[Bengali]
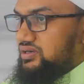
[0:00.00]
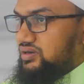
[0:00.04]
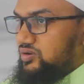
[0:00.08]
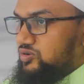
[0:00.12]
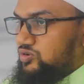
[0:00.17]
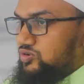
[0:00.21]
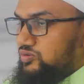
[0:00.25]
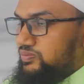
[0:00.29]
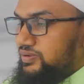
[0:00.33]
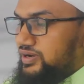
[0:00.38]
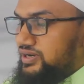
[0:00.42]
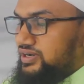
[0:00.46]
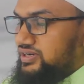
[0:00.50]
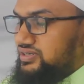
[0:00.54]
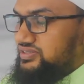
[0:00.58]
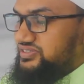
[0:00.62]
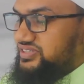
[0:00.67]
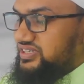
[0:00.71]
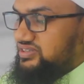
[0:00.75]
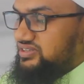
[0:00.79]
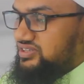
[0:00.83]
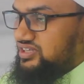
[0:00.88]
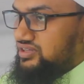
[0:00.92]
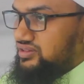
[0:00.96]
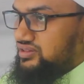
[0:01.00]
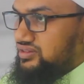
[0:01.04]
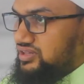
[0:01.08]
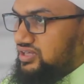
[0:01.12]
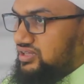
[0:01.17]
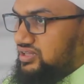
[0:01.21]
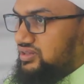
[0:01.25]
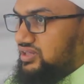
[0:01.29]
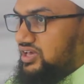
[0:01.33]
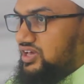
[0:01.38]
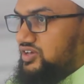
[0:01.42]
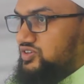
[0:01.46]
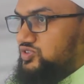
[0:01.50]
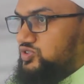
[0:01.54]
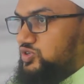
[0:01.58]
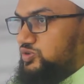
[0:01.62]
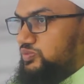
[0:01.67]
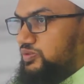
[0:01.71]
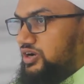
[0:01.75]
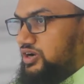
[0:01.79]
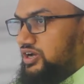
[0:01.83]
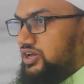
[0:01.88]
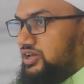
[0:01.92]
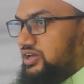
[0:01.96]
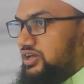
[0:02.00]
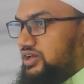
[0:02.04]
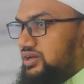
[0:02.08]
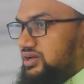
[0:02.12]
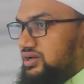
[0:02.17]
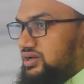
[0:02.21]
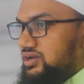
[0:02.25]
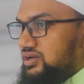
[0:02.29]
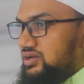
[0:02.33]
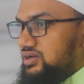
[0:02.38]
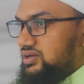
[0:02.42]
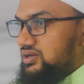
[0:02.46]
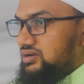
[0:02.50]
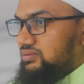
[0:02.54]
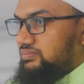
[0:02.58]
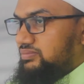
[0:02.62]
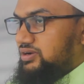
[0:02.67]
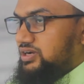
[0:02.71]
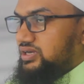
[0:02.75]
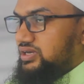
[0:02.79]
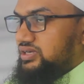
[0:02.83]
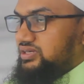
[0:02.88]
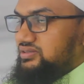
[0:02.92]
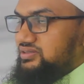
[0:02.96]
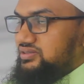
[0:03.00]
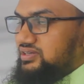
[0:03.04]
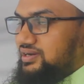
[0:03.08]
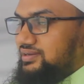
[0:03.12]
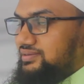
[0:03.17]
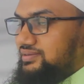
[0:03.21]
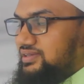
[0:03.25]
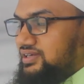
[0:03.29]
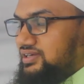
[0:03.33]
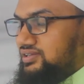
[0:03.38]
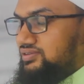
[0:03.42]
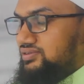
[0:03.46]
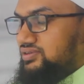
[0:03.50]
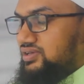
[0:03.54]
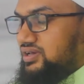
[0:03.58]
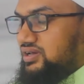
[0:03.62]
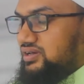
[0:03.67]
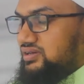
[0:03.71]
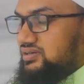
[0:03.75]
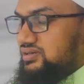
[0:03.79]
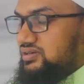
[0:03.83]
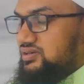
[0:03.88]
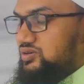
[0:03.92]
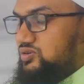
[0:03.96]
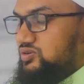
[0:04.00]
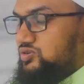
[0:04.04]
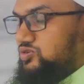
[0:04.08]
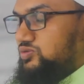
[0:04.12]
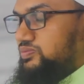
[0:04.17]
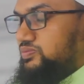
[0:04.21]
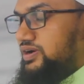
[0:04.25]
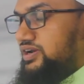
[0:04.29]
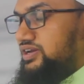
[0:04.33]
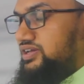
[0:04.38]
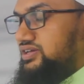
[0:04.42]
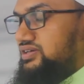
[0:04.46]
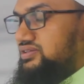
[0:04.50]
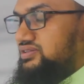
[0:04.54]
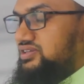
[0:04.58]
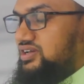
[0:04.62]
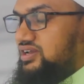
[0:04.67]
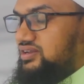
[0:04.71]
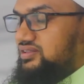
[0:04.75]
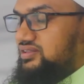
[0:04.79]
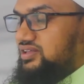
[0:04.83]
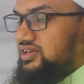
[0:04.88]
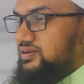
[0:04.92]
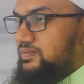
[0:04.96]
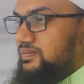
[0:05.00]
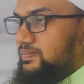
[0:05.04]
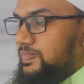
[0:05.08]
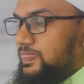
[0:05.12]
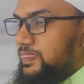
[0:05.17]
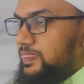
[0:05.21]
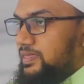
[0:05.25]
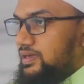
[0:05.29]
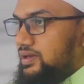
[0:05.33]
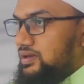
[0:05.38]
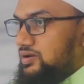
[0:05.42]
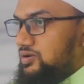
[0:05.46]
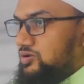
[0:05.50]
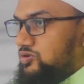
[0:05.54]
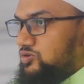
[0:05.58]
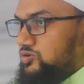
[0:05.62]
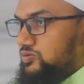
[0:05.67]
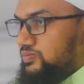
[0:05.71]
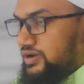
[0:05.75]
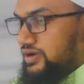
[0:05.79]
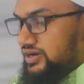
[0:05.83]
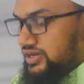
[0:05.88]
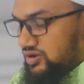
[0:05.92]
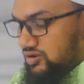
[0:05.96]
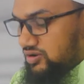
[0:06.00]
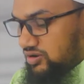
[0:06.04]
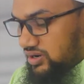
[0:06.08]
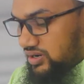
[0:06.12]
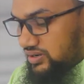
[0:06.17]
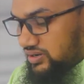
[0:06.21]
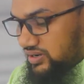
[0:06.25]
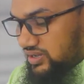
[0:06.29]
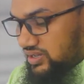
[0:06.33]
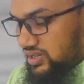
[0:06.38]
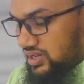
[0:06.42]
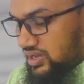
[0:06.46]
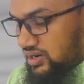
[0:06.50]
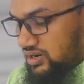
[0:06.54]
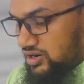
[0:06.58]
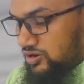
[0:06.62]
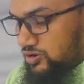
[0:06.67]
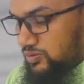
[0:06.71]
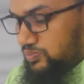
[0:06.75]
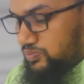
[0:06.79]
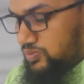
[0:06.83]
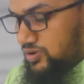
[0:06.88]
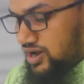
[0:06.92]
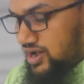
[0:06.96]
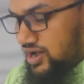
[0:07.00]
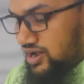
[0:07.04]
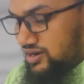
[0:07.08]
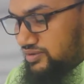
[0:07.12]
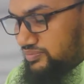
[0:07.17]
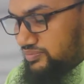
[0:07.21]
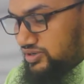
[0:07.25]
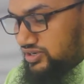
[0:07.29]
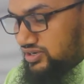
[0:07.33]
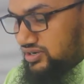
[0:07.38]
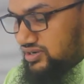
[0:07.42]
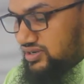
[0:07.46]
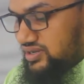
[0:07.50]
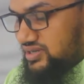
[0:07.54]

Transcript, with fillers: কোরবানির যে তিন দিন এই সময় বা ঈদের দিন কোরবানি ঈদের দিন কোরবানি করাটাই আল্লাহ রব্বুল্লা আলমিনের